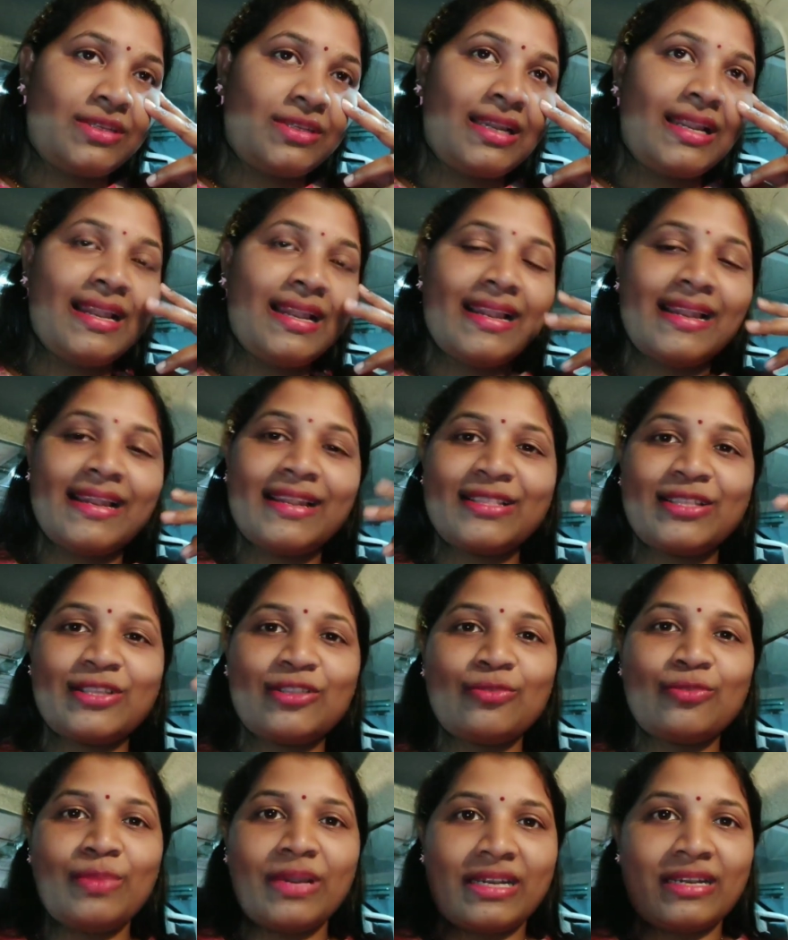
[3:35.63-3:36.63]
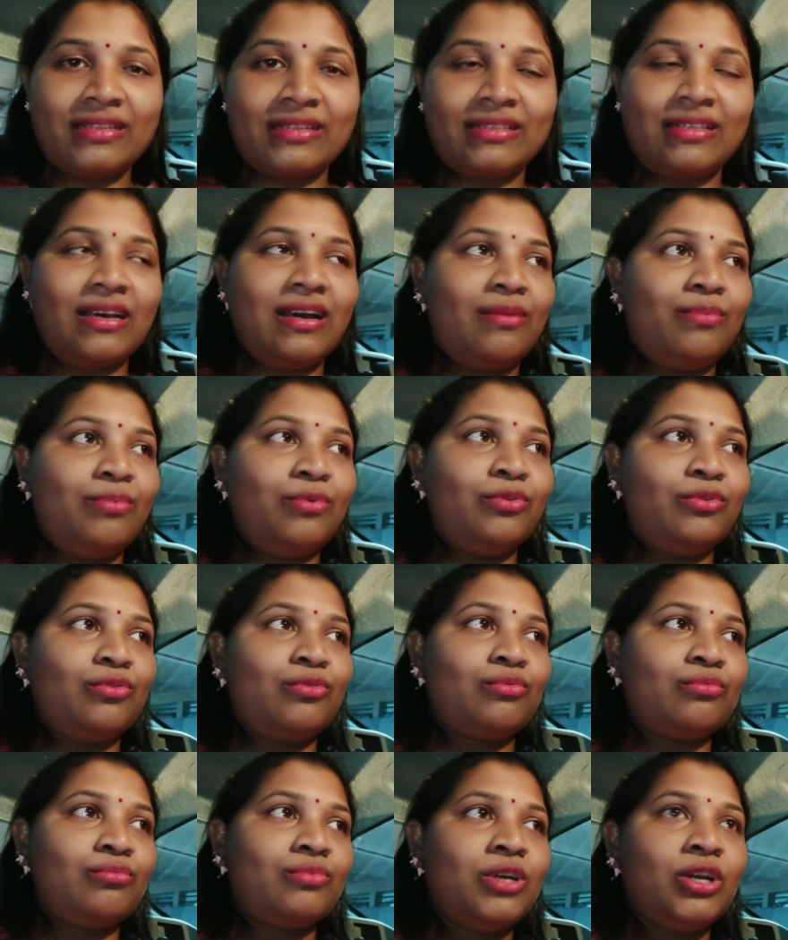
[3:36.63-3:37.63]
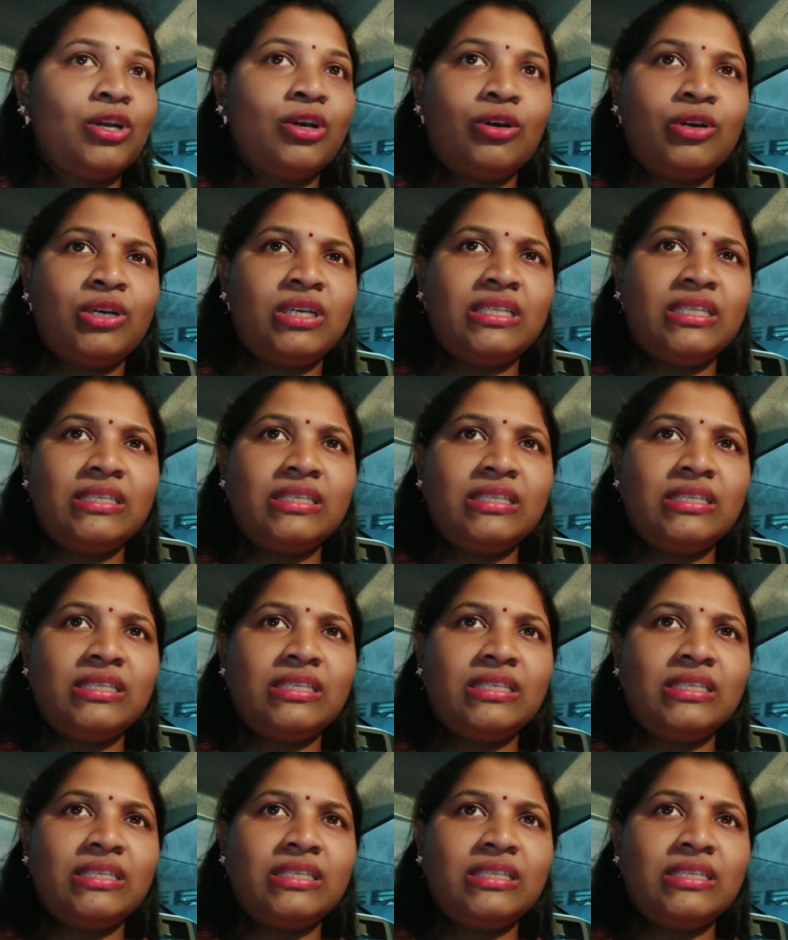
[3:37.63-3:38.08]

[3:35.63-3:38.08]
दिन ही ले लेते तो बेटर था अब